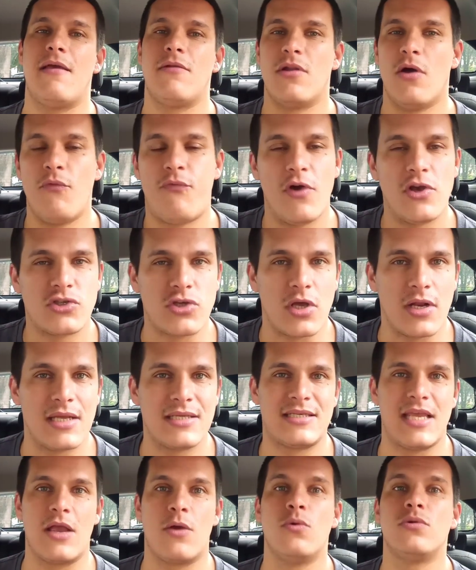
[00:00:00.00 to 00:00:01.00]
Não foi só na
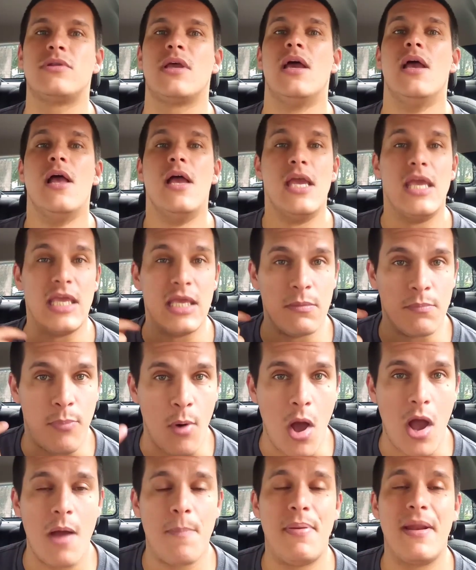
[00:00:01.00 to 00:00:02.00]
segunda,
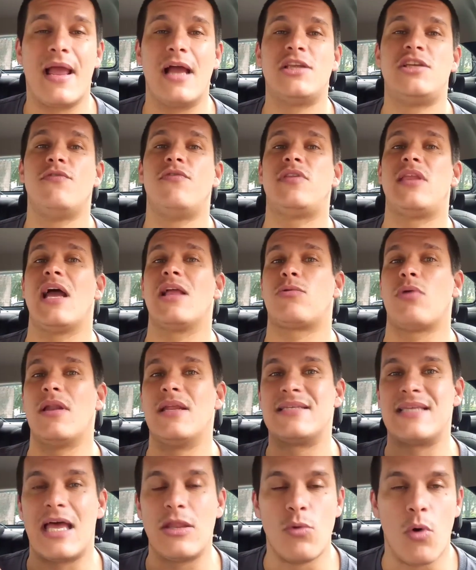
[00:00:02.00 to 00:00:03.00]
embora o aplicativo tenha
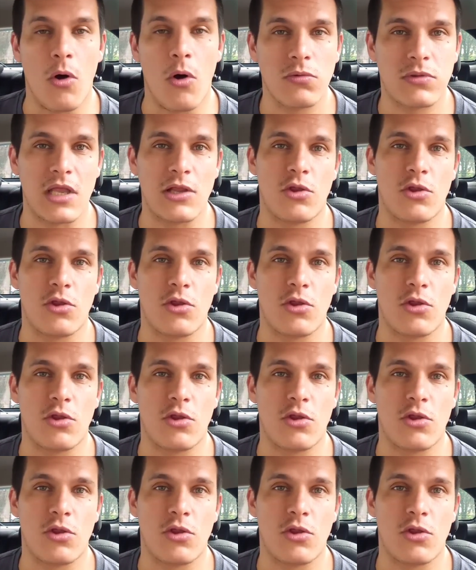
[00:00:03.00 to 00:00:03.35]
atualizado ontem,